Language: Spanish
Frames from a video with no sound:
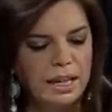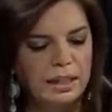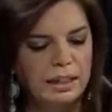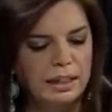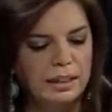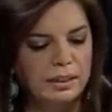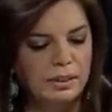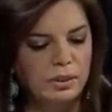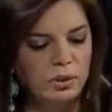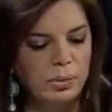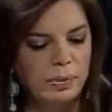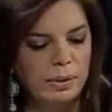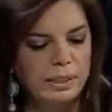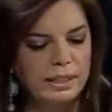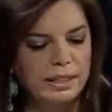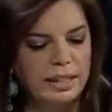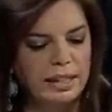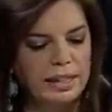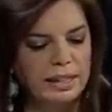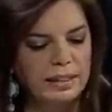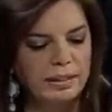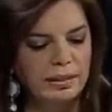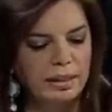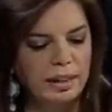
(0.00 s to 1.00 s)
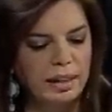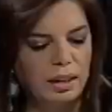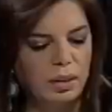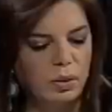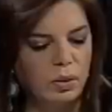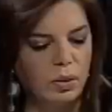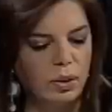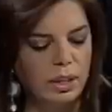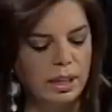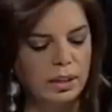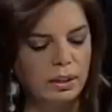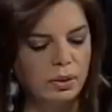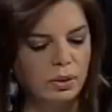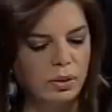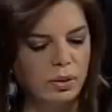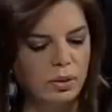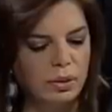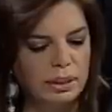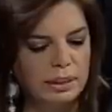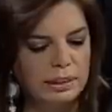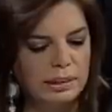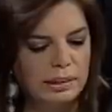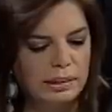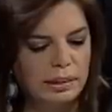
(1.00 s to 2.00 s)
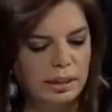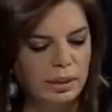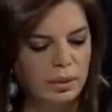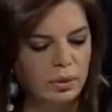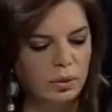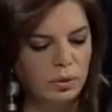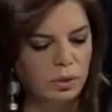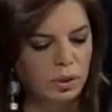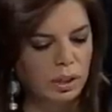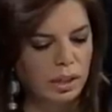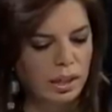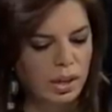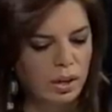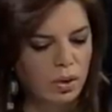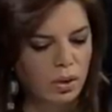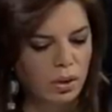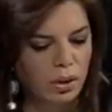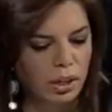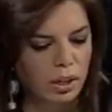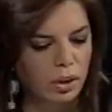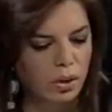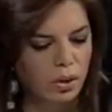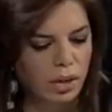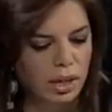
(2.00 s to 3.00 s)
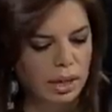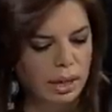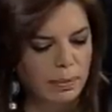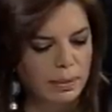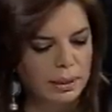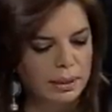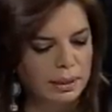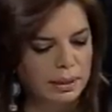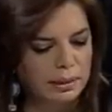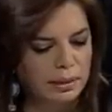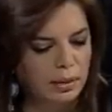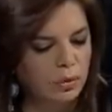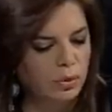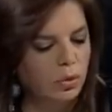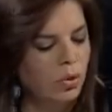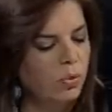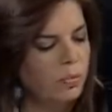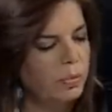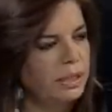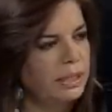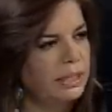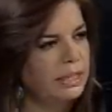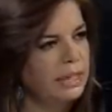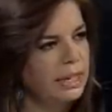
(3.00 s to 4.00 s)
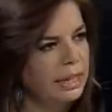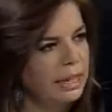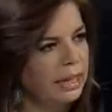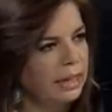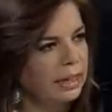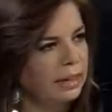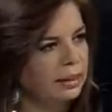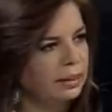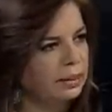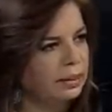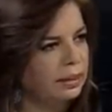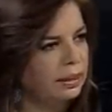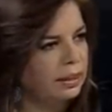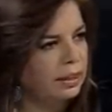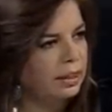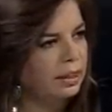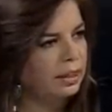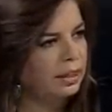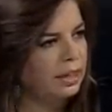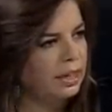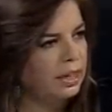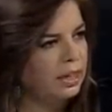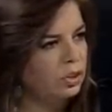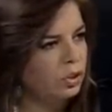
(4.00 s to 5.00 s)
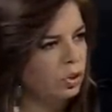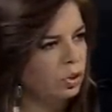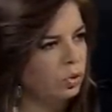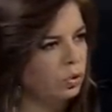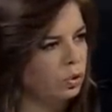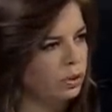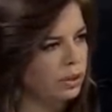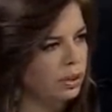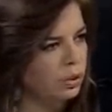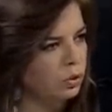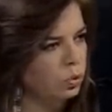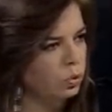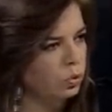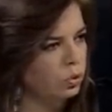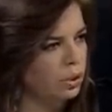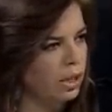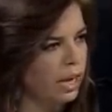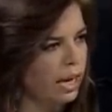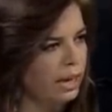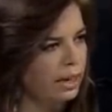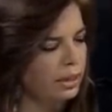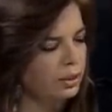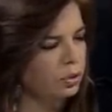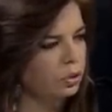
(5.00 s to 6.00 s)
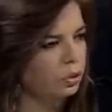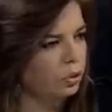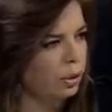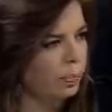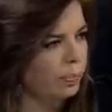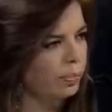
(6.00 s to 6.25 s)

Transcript: Renzo Macei está recordando, congresista, que usted dijo que Óscar Valdés era un homicida. Eso no es asusar, eso no es